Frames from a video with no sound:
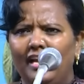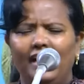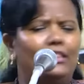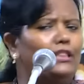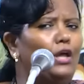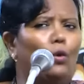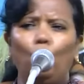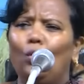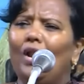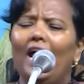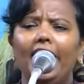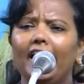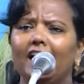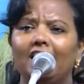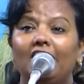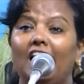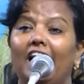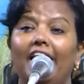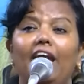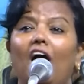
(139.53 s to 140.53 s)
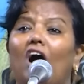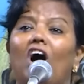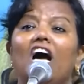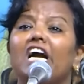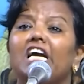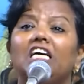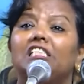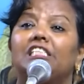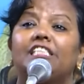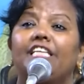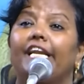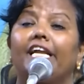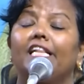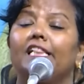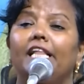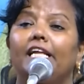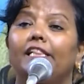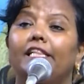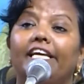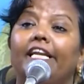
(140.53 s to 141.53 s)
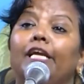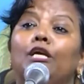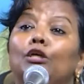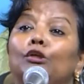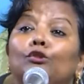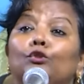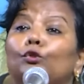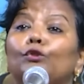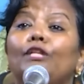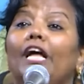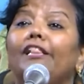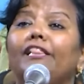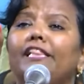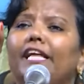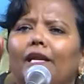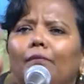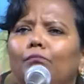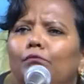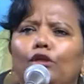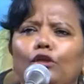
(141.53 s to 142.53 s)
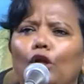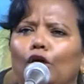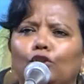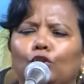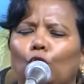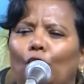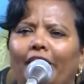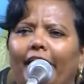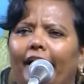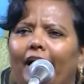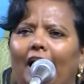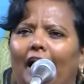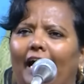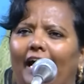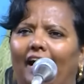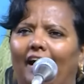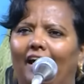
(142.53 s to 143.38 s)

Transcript: இந்த உலகத்திலே ஆக சிறந்தது சுதந்திரம்னு நான் சொன்னேன்ல